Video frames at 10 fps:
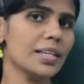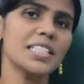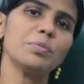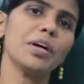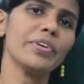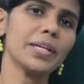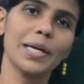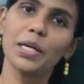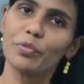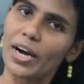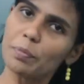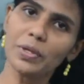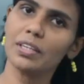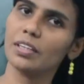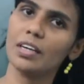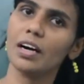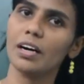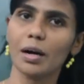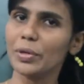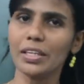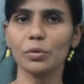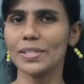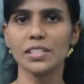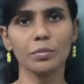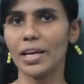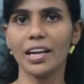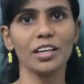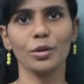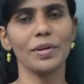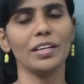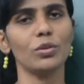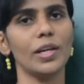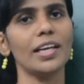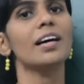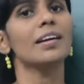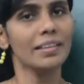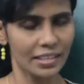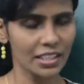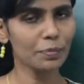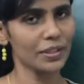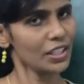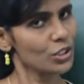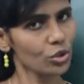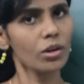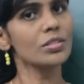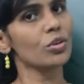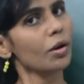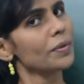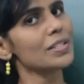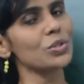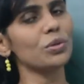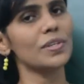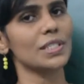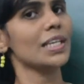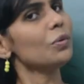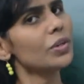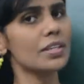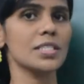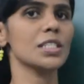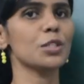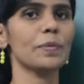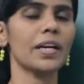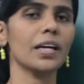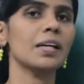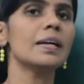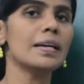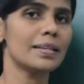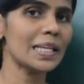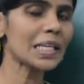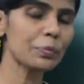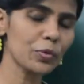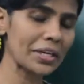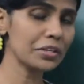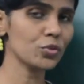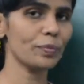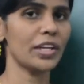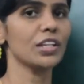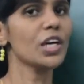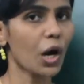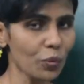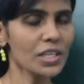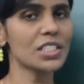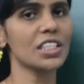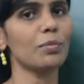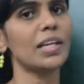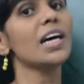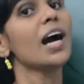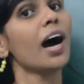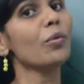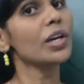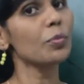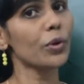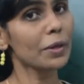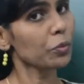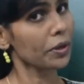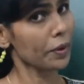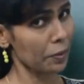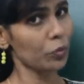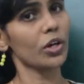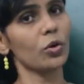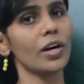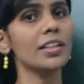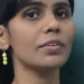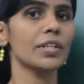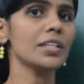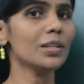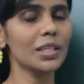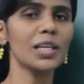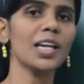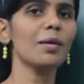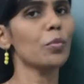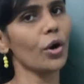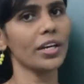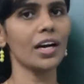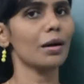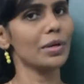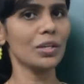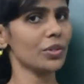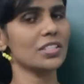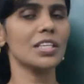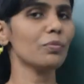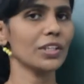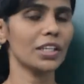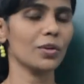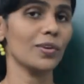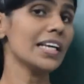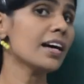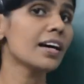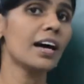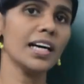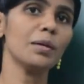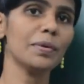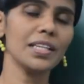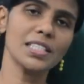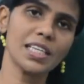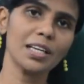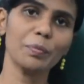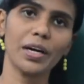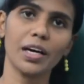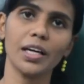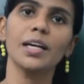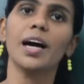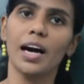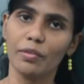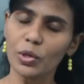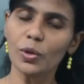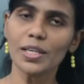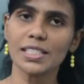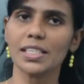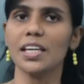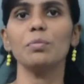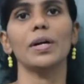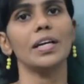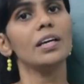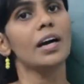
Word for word: நிஜமாவே நடக்க வாய்ப்பு இருக்குதா அப்படிங்கிற கொஸ்டின் நம்ம எல்லாருக்குமே இருக்கும் இல்லையா இதை பற்றி ஜான்ஸ் ஹாப்கின்ஸ் யூனிவர்சிட்டியில் ஒரு ரிசர்ச் பண்ணாங்க நிறைய ப்ரெக்னென்ட் உமனுக்கு அவங்க ட்ரீமில் அவங்களுக்கு பரப்பு பட்ட போகிற குழந்தை வந்து கேர்ளா பாயா அப்படின்னு ஒரு ட்ரீம் வந்திருக்கும் இல்லையா அதை பற்றி ஸ்டடி பண்ணாங்க அவங்களுடைய ஸ்டடி படி